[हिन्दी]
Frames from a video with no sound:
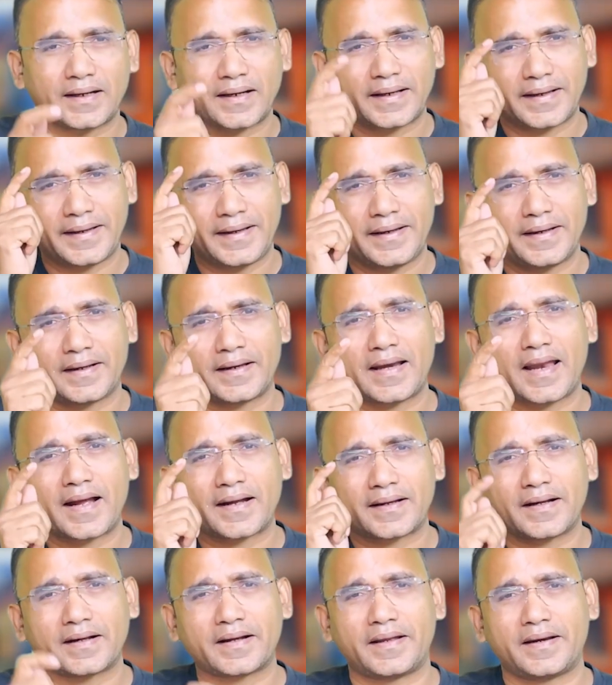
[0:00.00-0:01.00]
अगर एक लाख
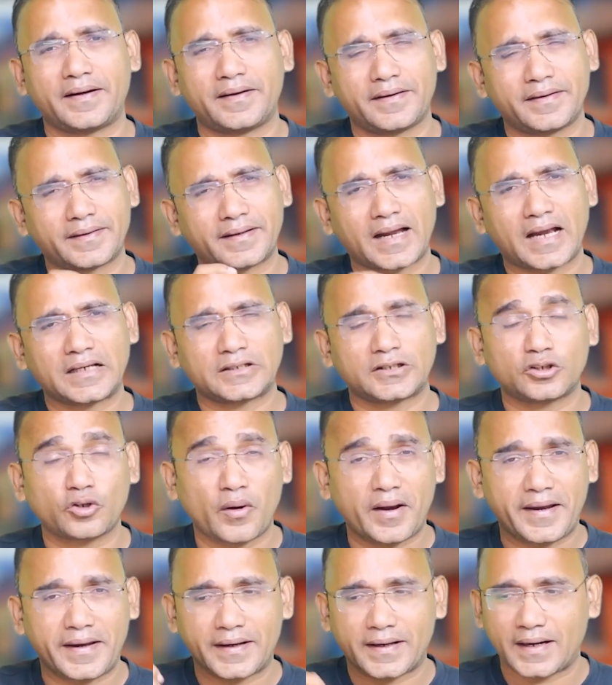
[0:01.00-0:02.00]
का क्रेडिट कार्ड है तो
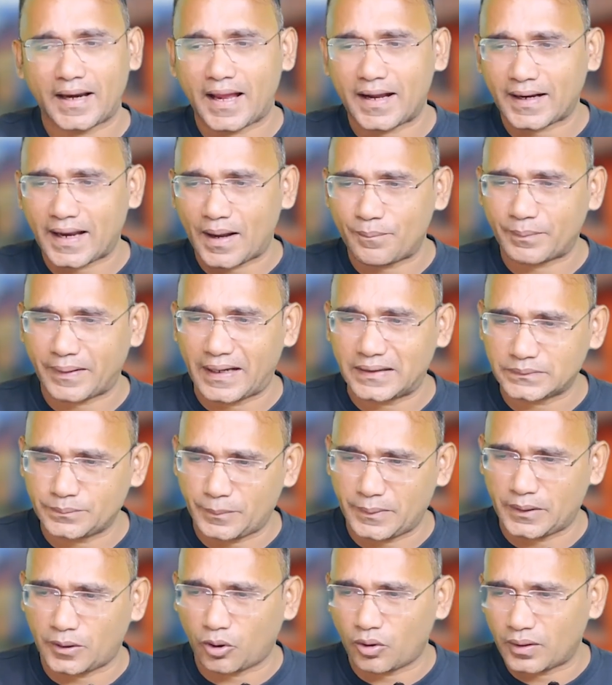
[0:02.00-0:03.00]
एक लाख आप कैश
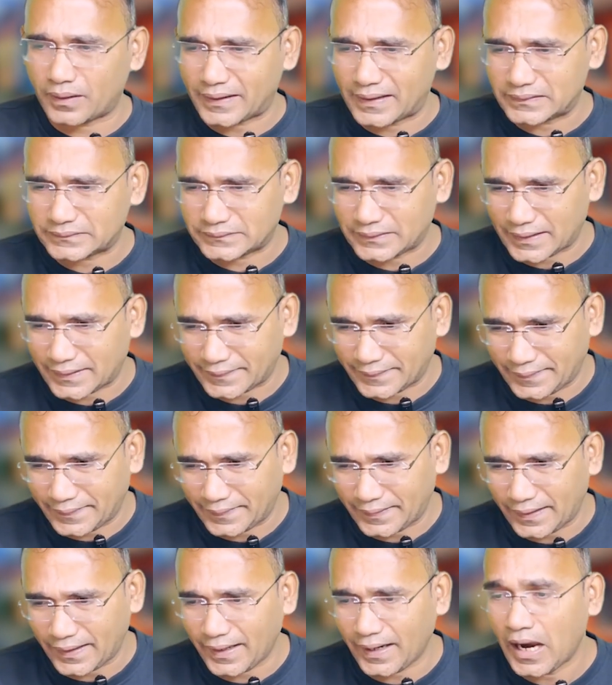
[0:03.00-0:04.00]
विड्रॉल कर सकते
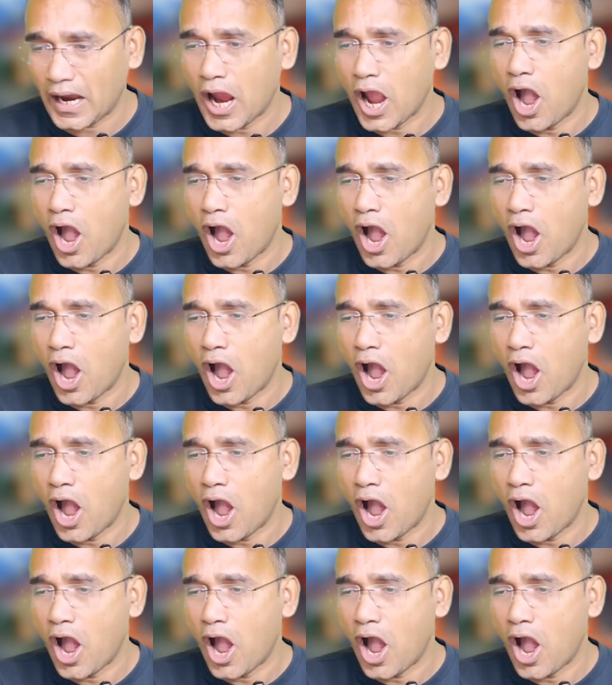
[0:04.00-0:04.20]
हैं